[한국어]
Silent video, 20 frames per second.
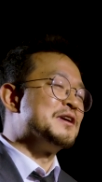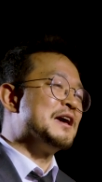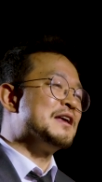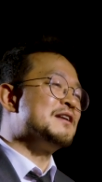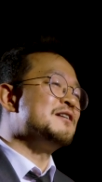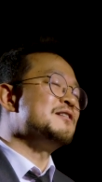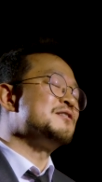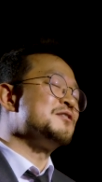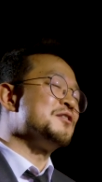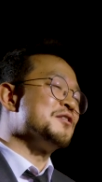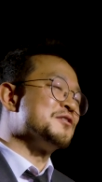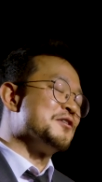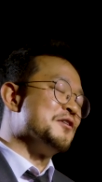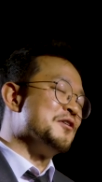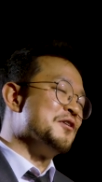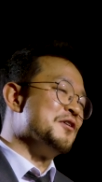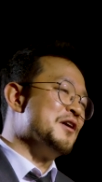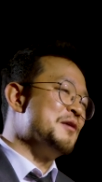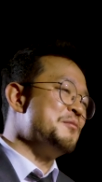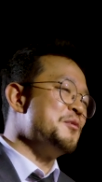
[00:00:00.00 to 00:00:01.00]
예를
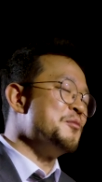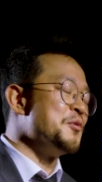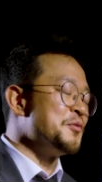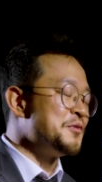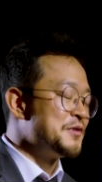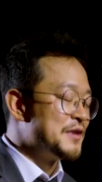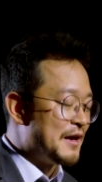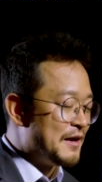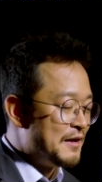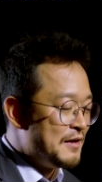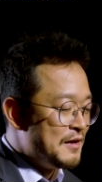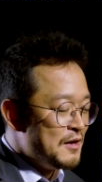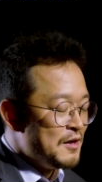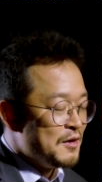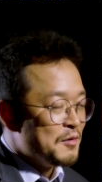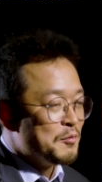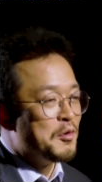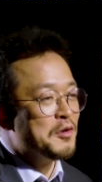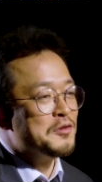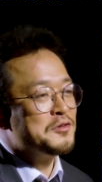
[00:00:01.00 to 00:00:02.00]
들어서 한번 봅시다.
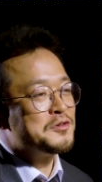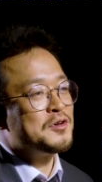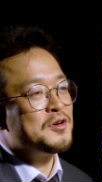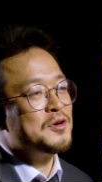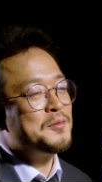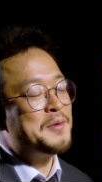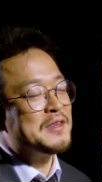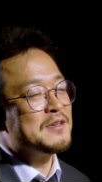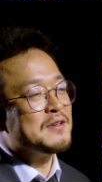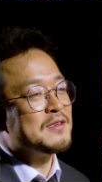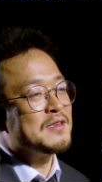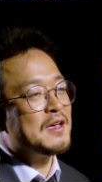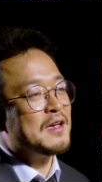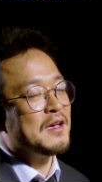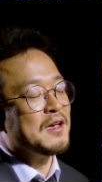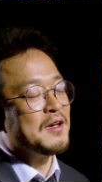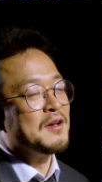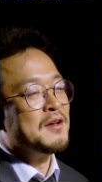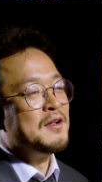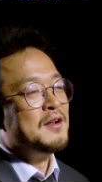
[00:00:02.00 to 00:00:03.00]
원서를
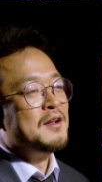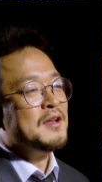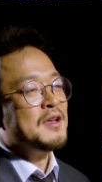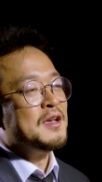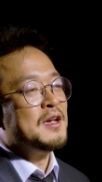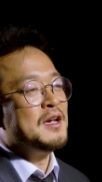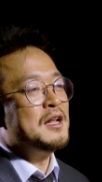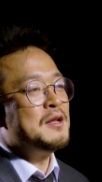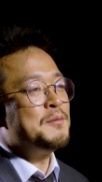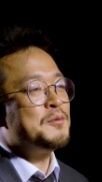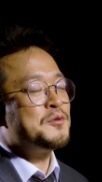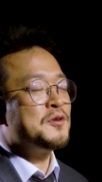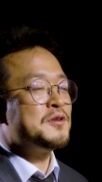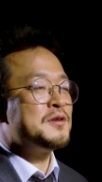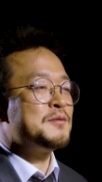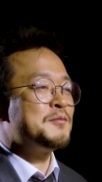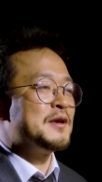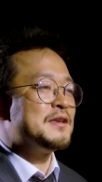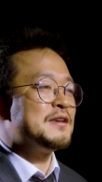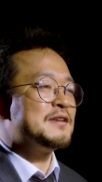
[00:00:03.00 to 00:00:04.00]
봤는데 1부터
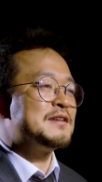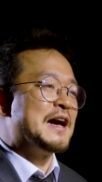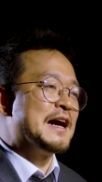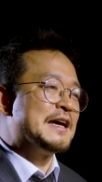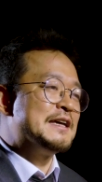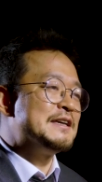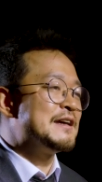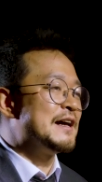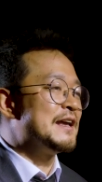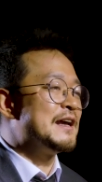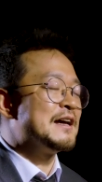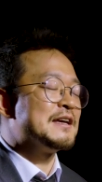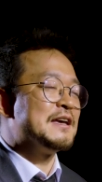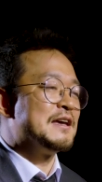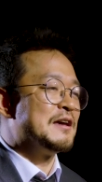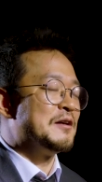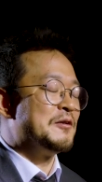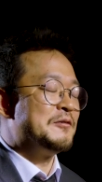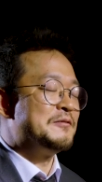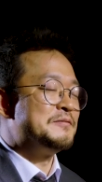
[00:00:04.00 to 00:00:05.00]
10까지 자기
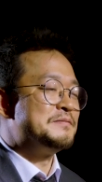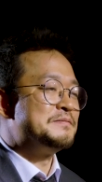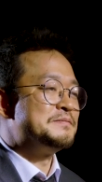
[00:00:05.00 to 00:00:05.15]
자랑이에요.